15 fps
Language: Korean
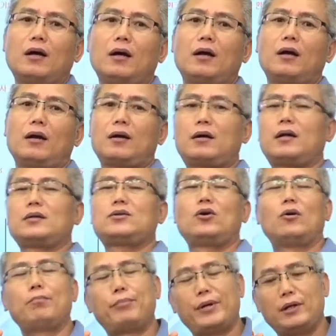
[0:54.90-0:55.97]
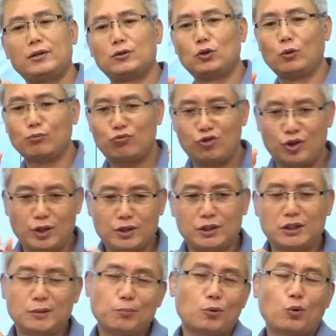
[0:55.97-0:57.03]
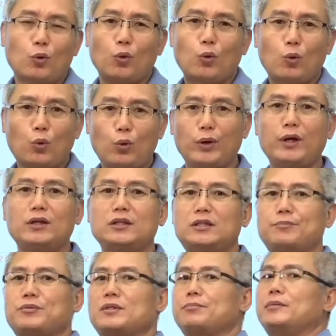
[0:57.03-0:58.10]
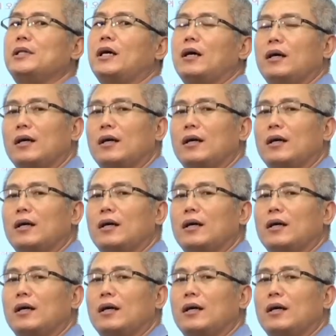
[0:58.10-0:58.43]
그래서 옆에 있는 놈 귀를 씹고 꼬리를 씹습니다.